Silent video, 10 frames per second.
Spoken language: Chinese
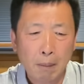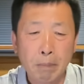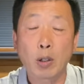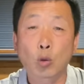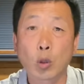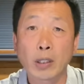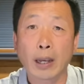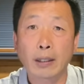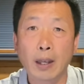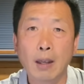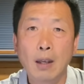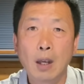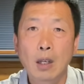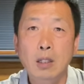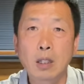比如说哪天
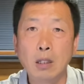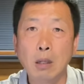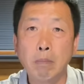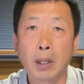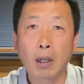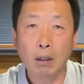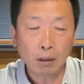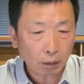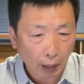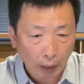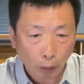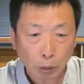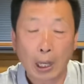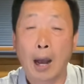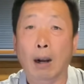习近平带头
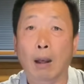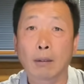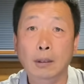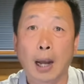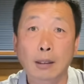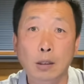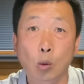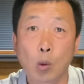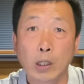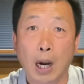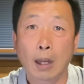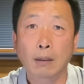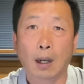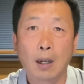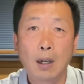打了，打的是国产的，